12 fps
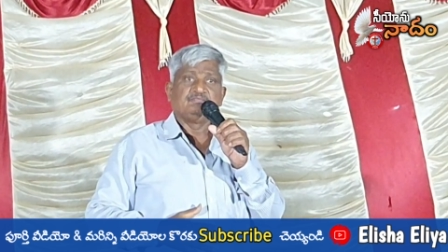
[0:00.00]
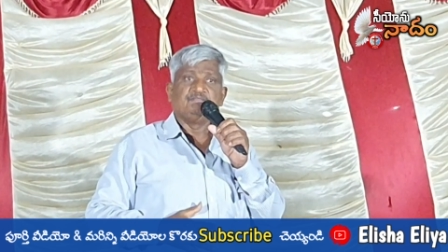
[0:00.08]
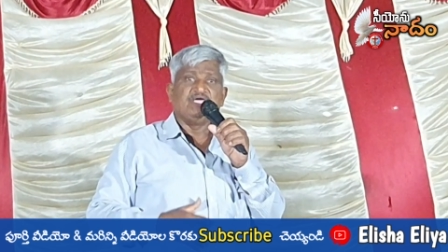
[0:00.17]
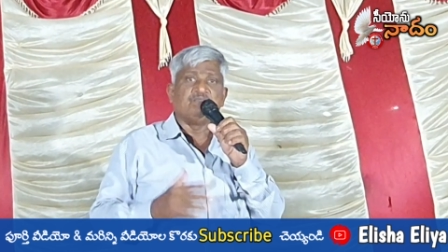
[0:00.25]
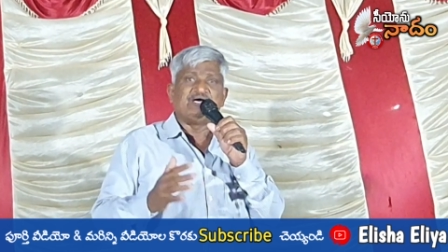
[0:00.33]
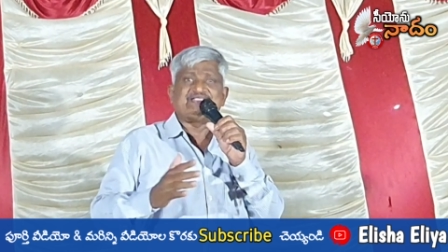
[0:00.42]

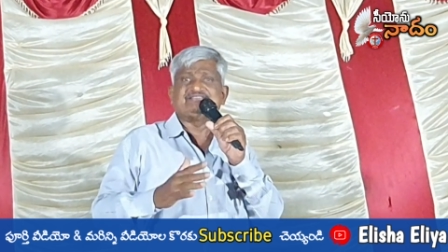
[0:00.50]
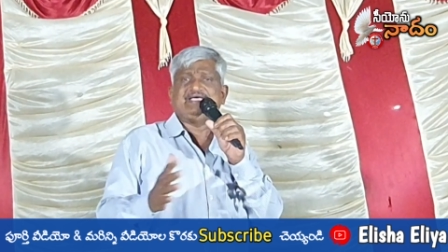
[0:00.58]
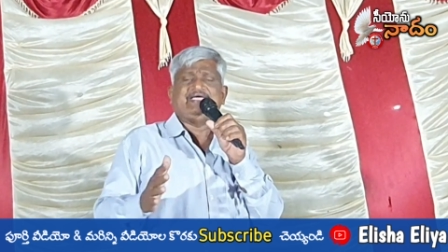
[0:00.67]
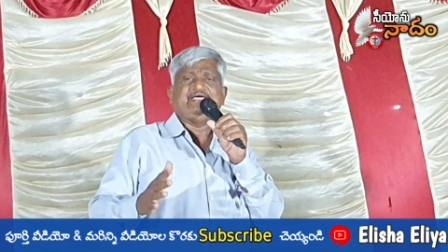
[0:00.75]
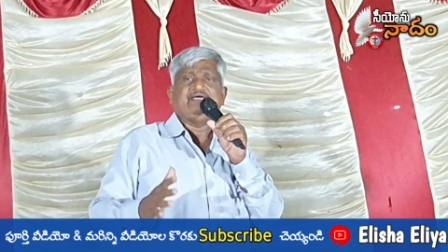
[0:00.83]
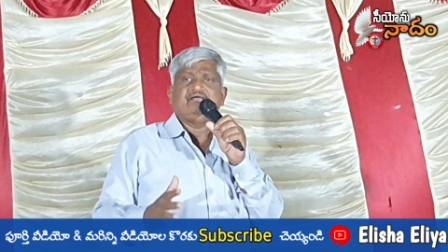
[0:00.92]
మేమైతే
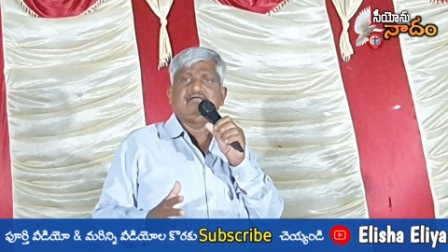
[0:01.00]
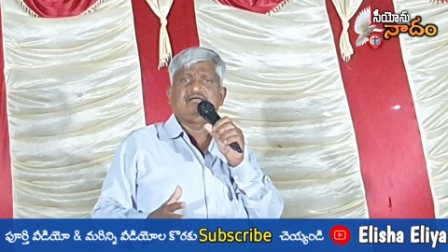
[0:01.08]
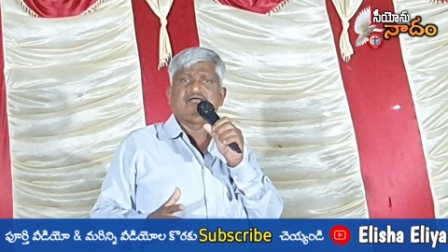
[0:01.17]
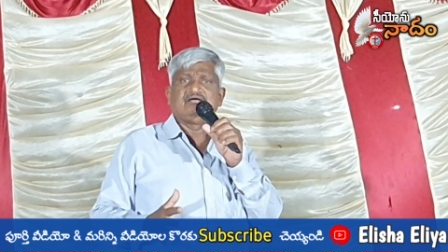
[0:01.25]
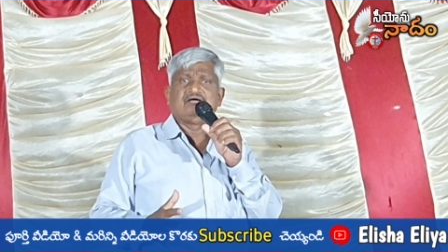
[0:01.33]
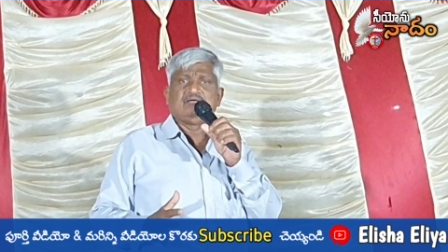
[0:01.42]

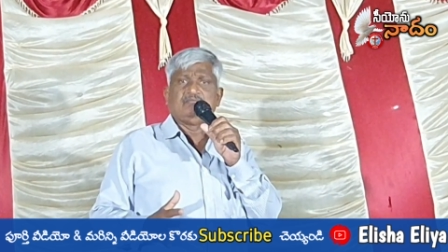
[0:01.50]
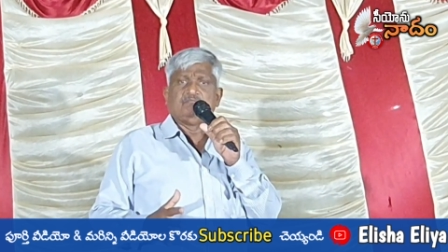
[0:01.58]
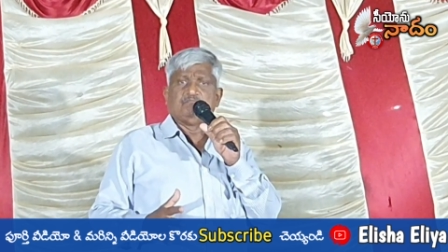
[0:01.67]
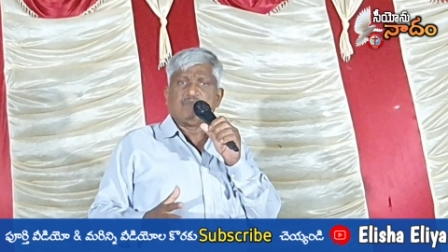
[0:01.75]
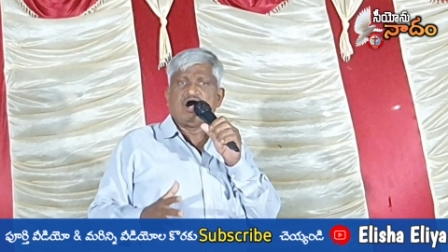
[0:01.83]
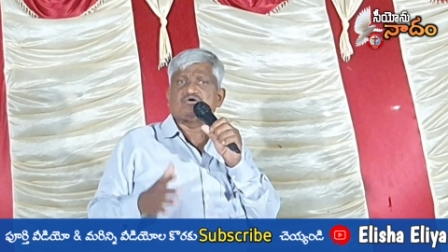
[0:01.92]

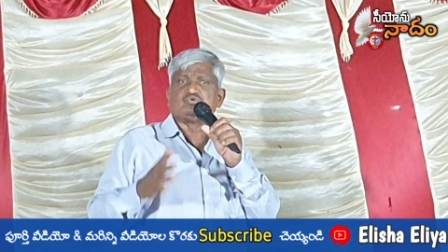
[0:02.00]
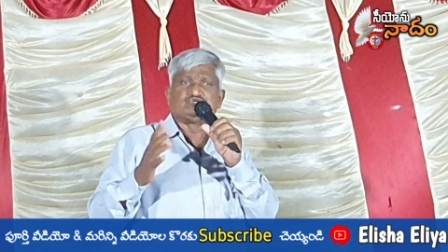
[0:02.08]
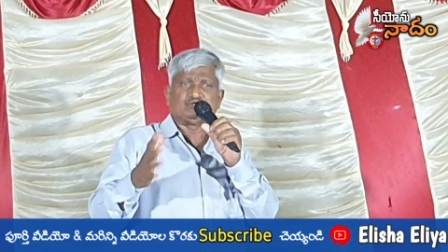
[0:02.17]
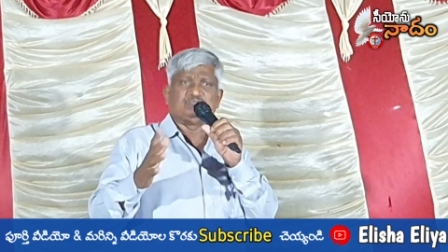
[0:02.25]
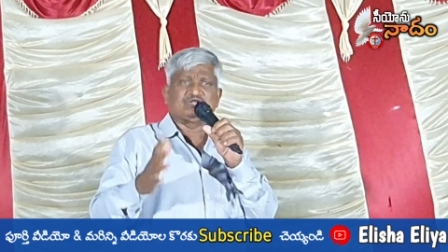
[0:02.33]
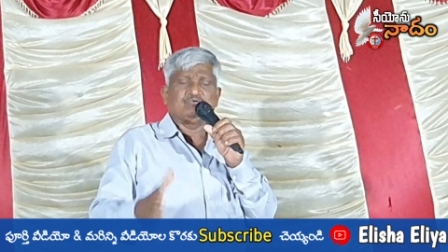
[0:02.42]
మా
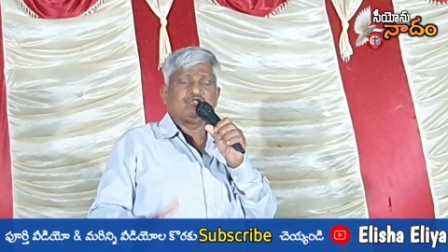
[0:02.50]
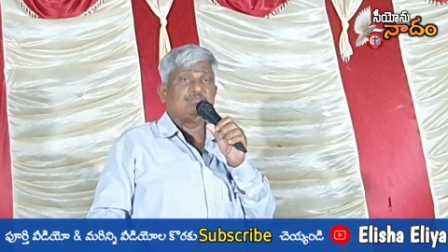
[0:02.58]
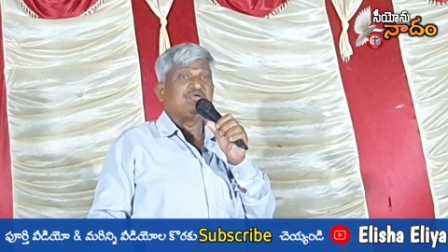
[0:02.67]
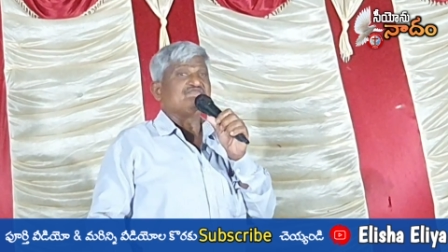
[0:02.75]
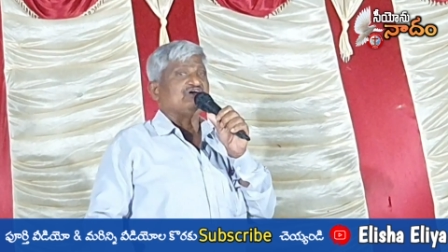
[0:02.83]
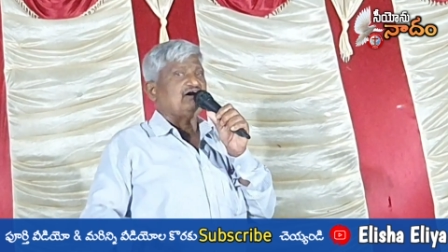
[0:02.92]
కుటుంబంలో
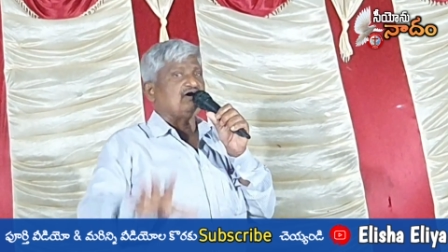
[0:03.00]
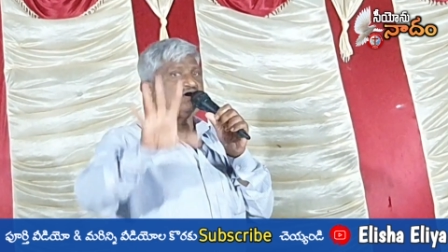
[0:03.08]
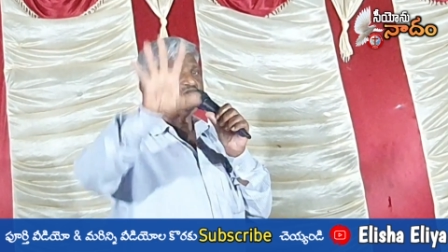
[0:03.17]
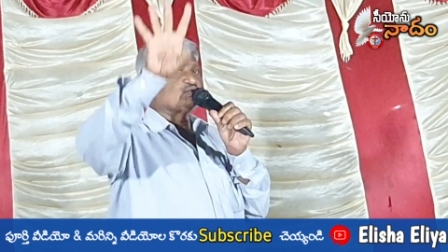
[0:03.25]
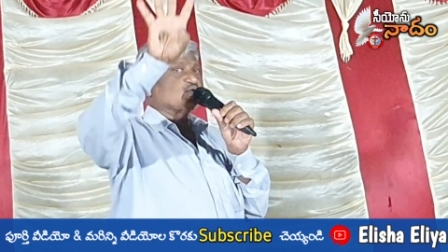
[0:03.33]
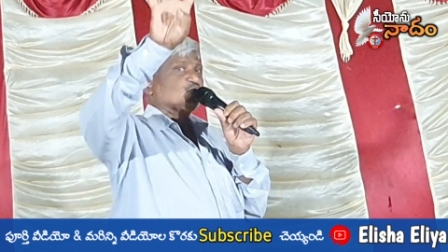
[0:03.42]
మేము
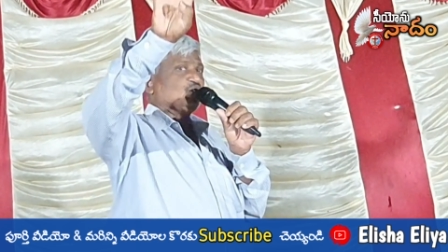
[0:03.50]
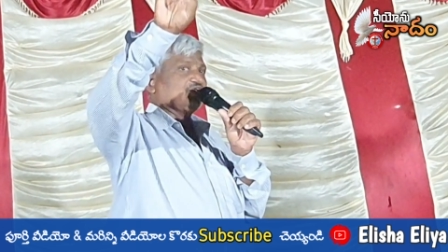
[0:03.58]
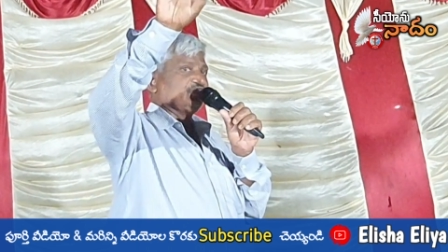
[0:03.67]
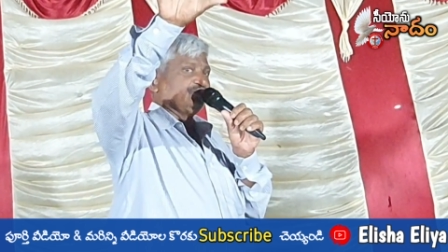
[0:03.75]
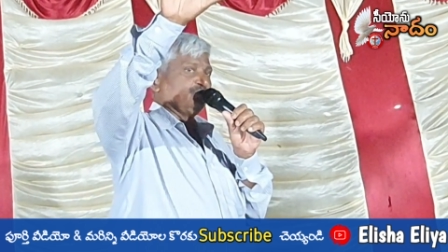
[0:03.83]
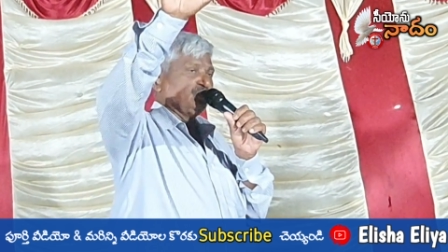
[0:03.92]
ఆరుగురు
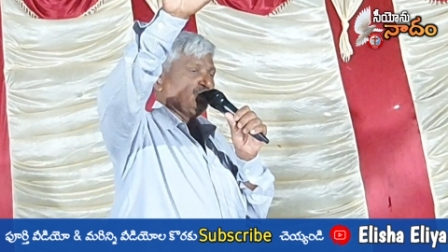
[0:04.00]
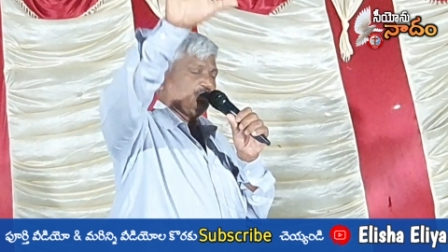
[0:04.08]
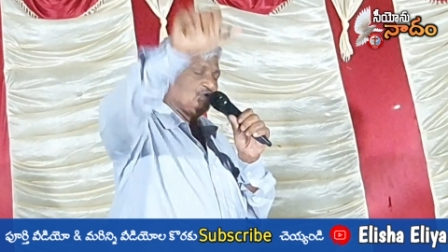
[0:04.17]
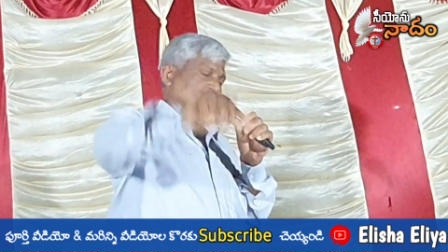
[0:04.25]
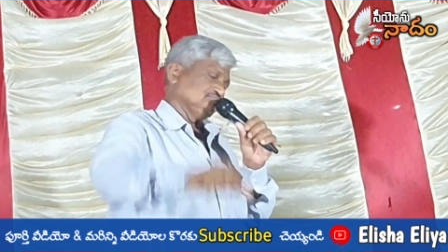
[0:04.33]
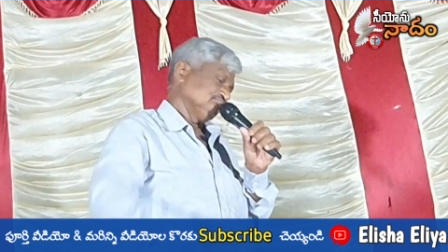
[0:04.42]
అన్నదమ్ములము